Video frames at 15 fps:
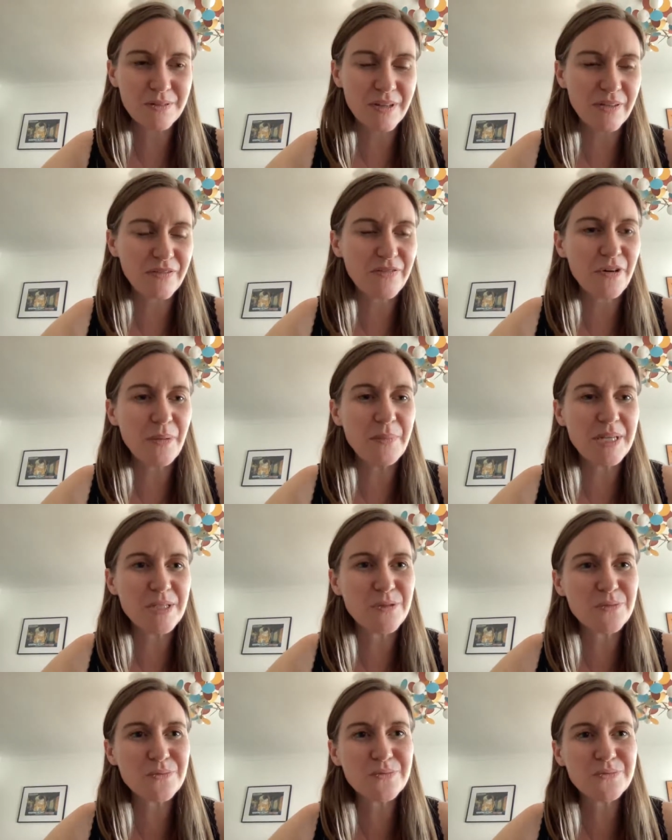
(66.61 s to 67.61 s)

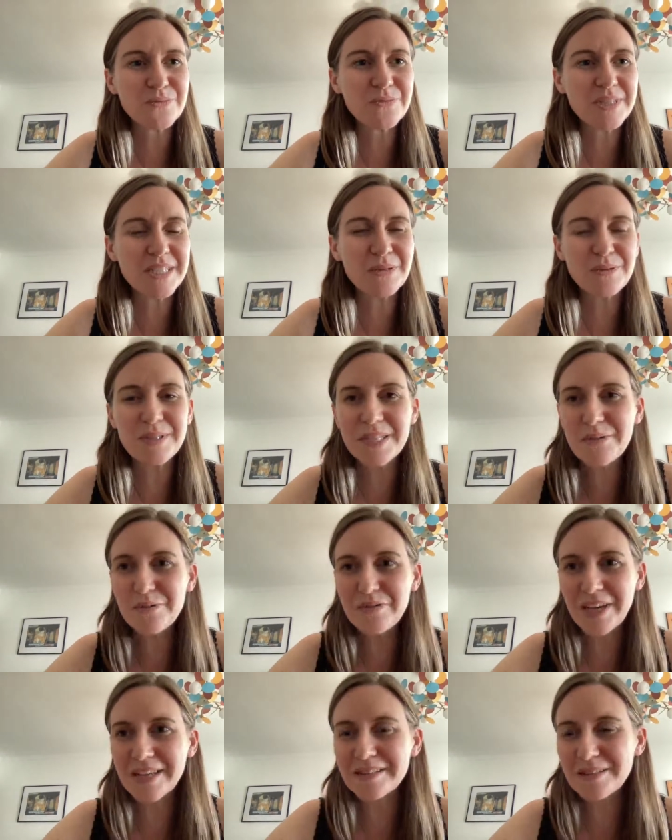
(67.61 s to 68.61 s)
d'informations et de
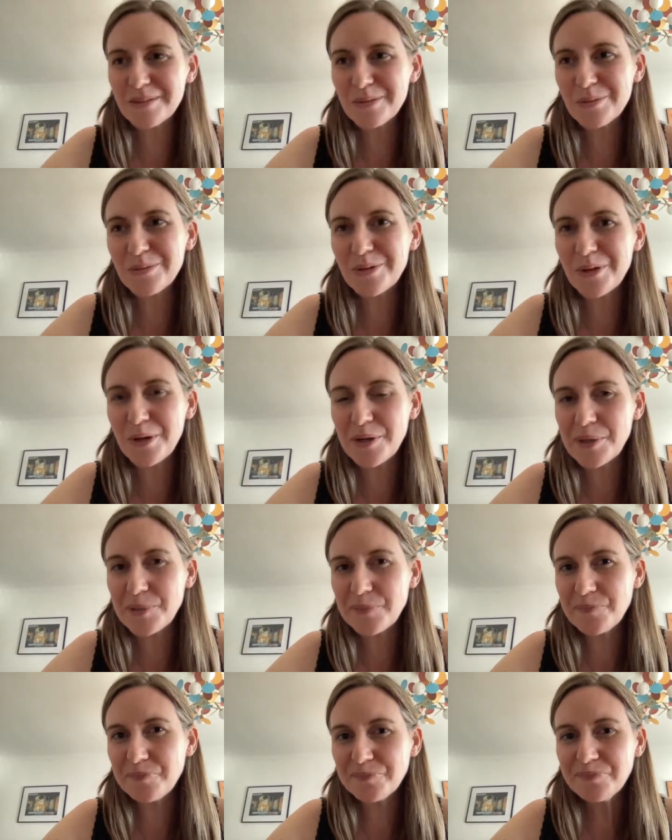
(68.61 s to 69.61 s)
découvertes. Donc,
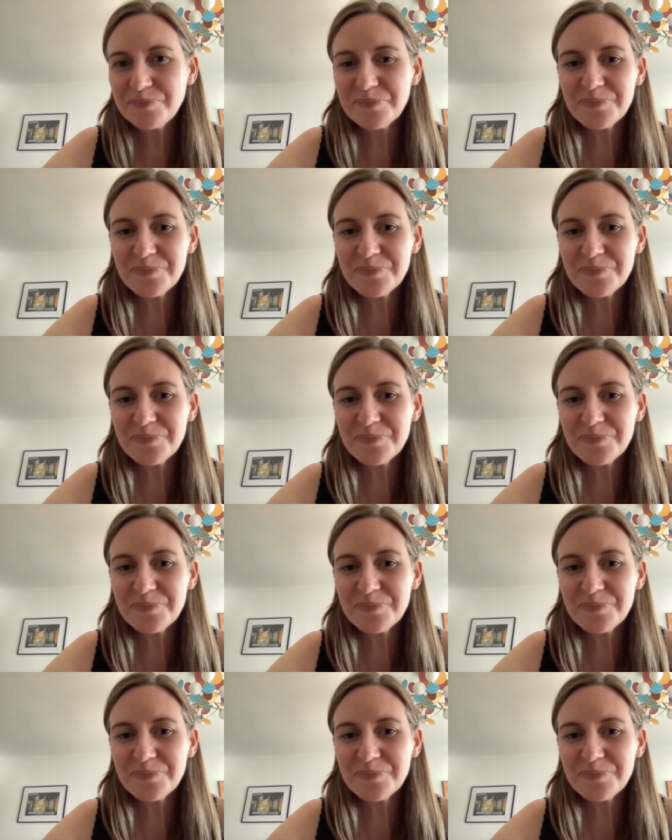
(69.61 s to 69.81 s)
euh,